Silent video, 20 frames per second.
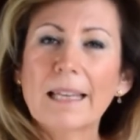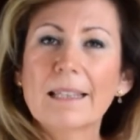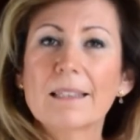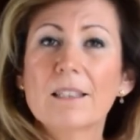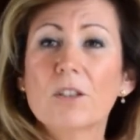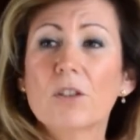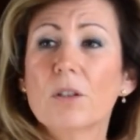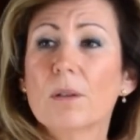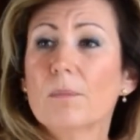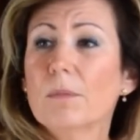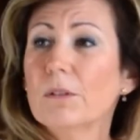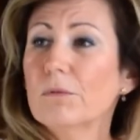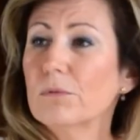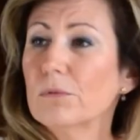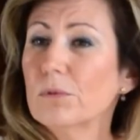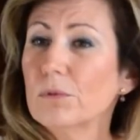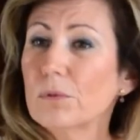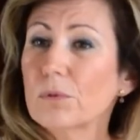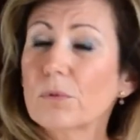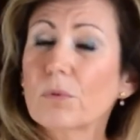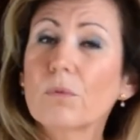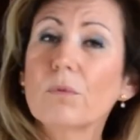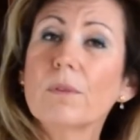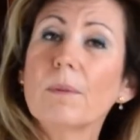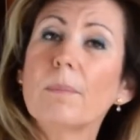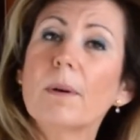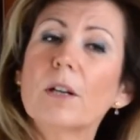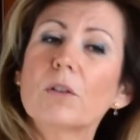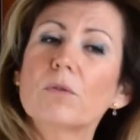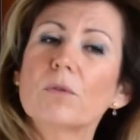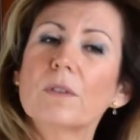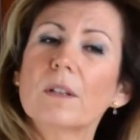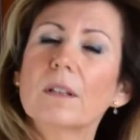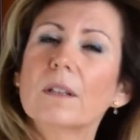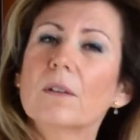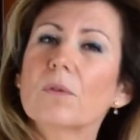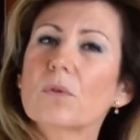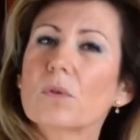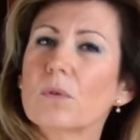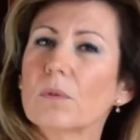Si jamais vous ne le trouvez pas, je sais que
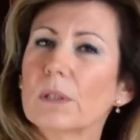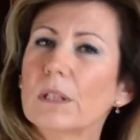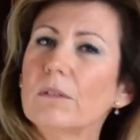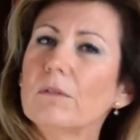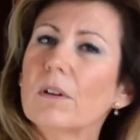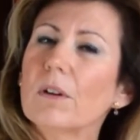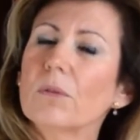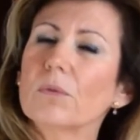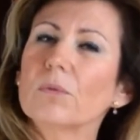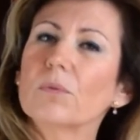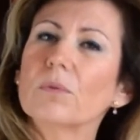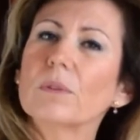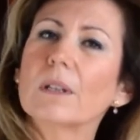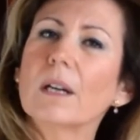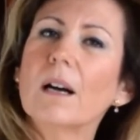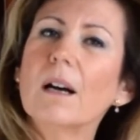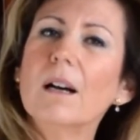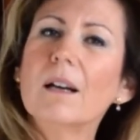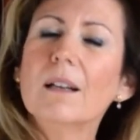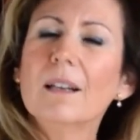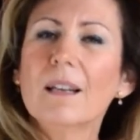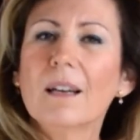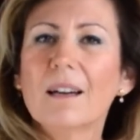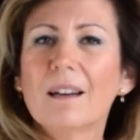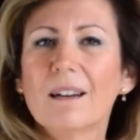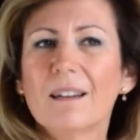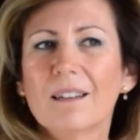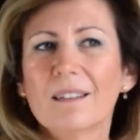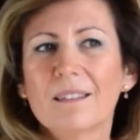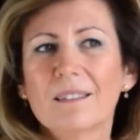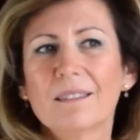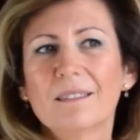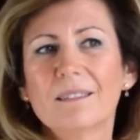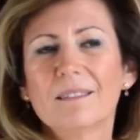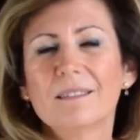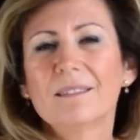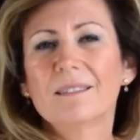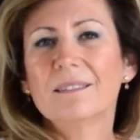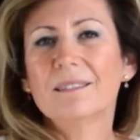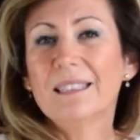dans son livre en tout cas, euh,
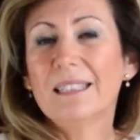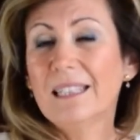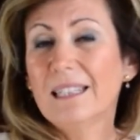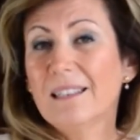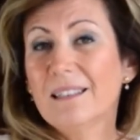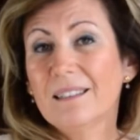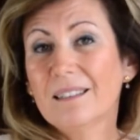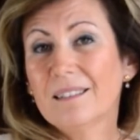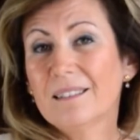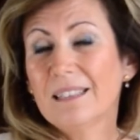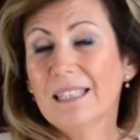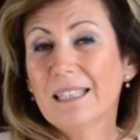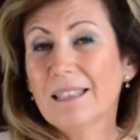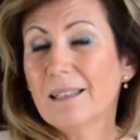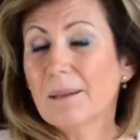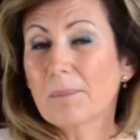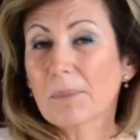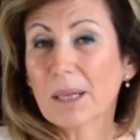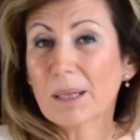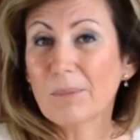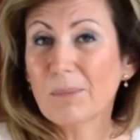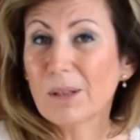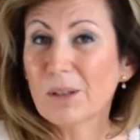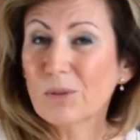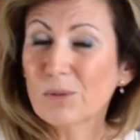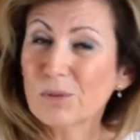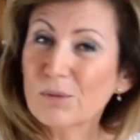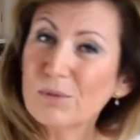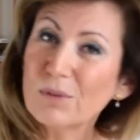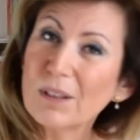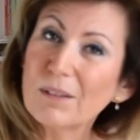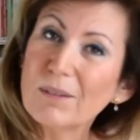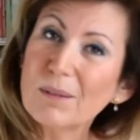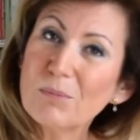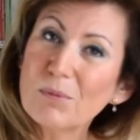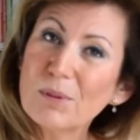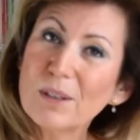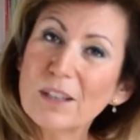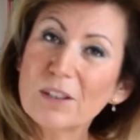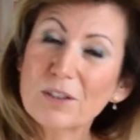il, est, imprimé, donc vous n'avez
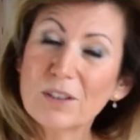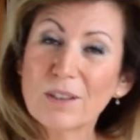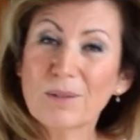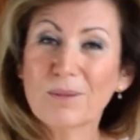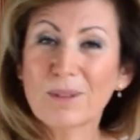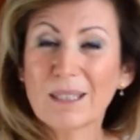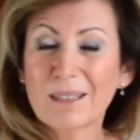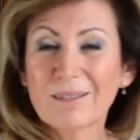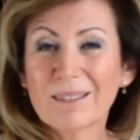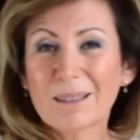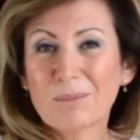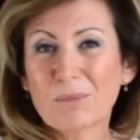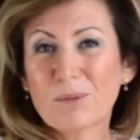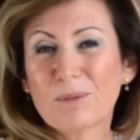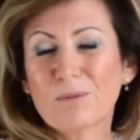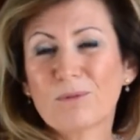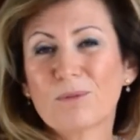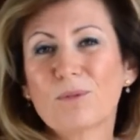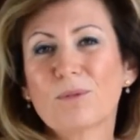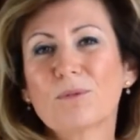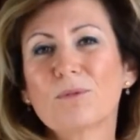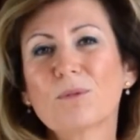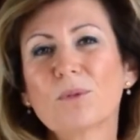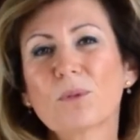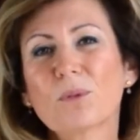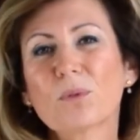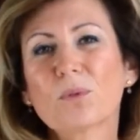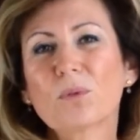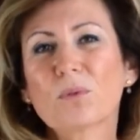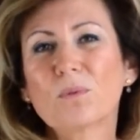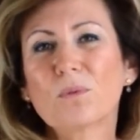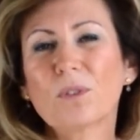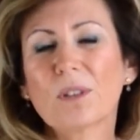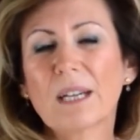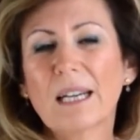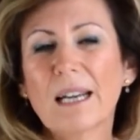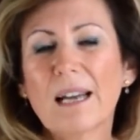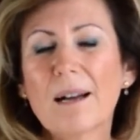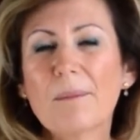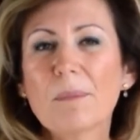plus qu'à acheter le livre et puis vous, le
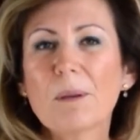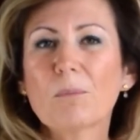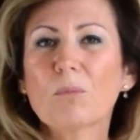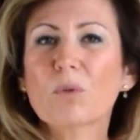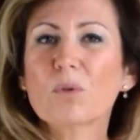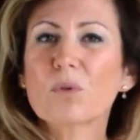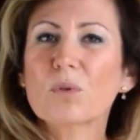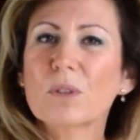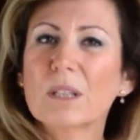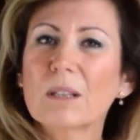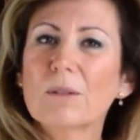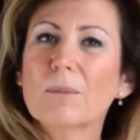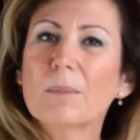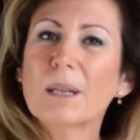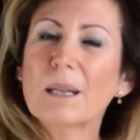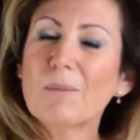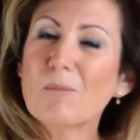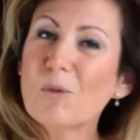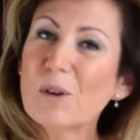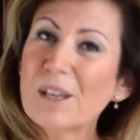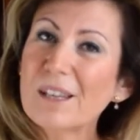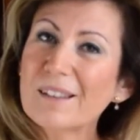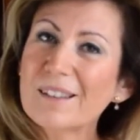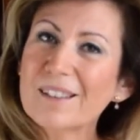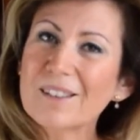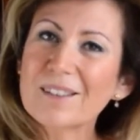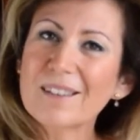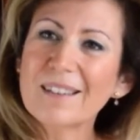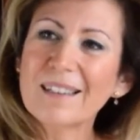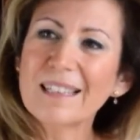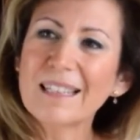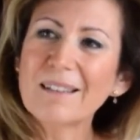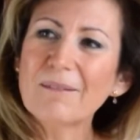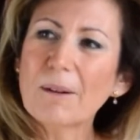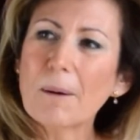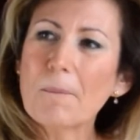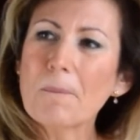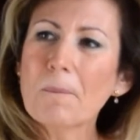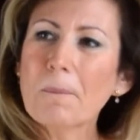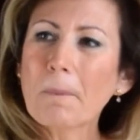retrouverez là. Mais pour ceux qui n'ont pas les moyens d'acheter un
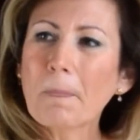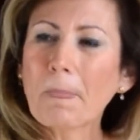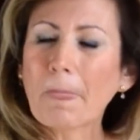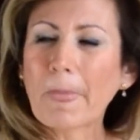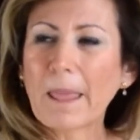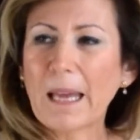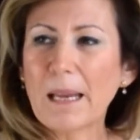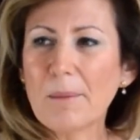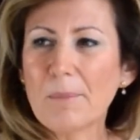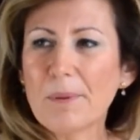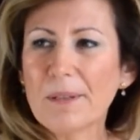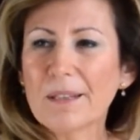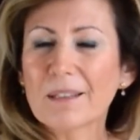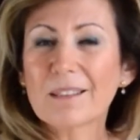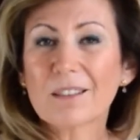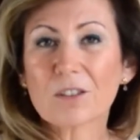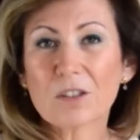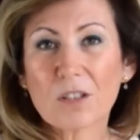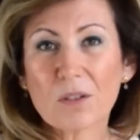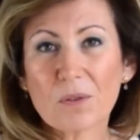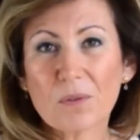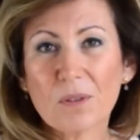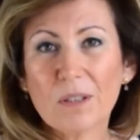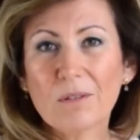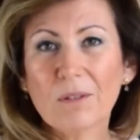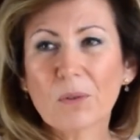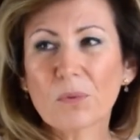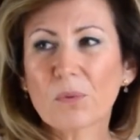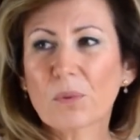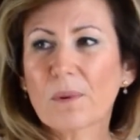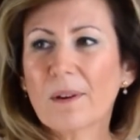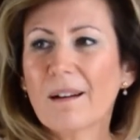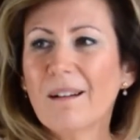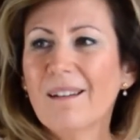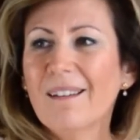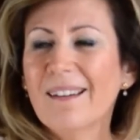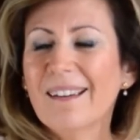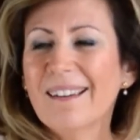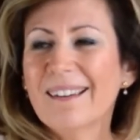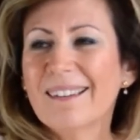livre, eh bien d'acheter ce livre en tout cas,
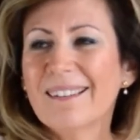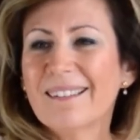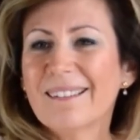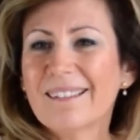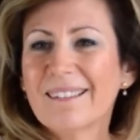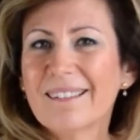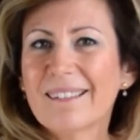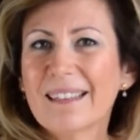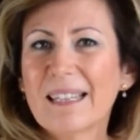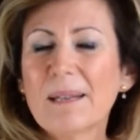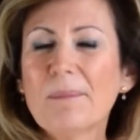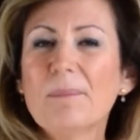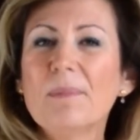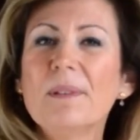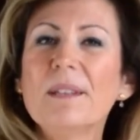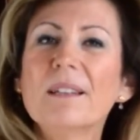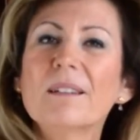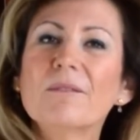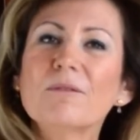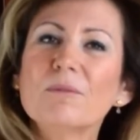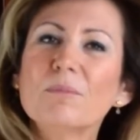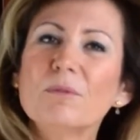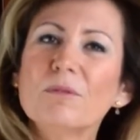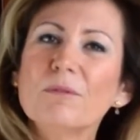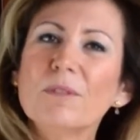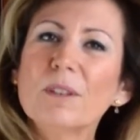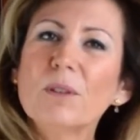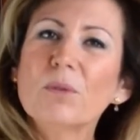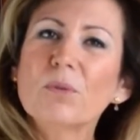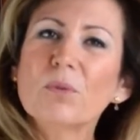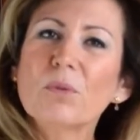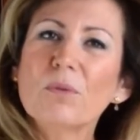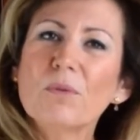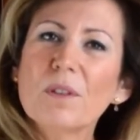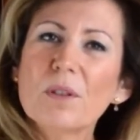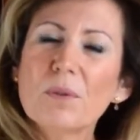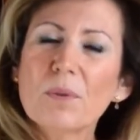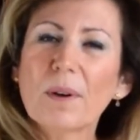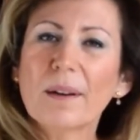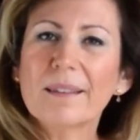euh, eh bien vous pouvez le
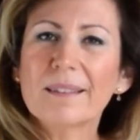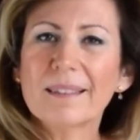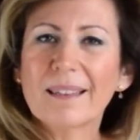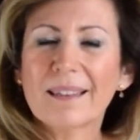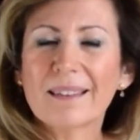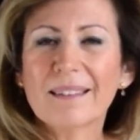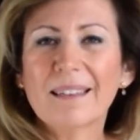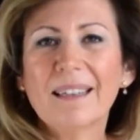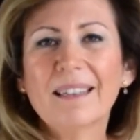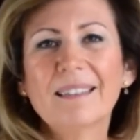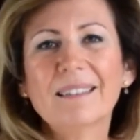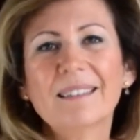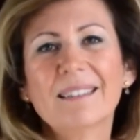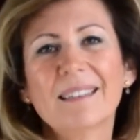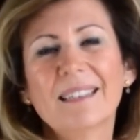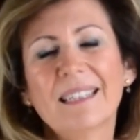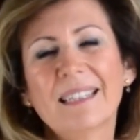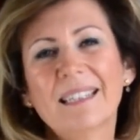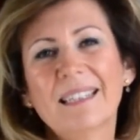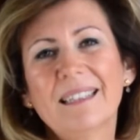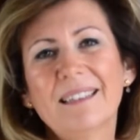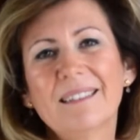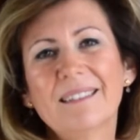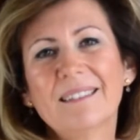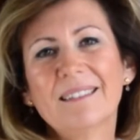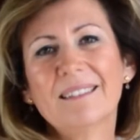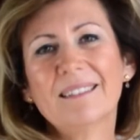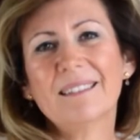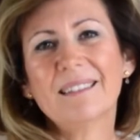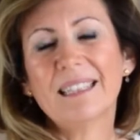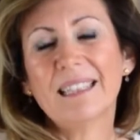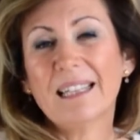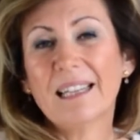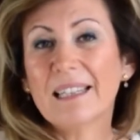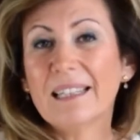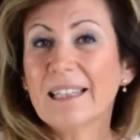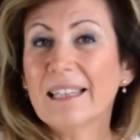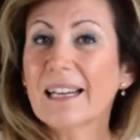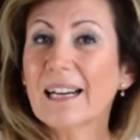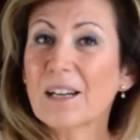trouver sur internet euh, et,
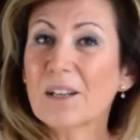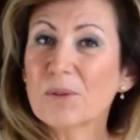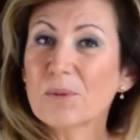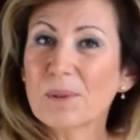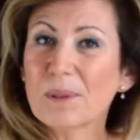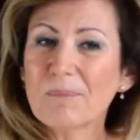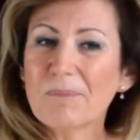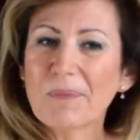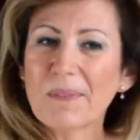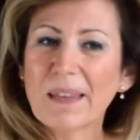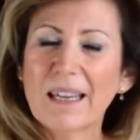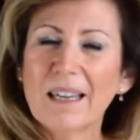là il est gratuit.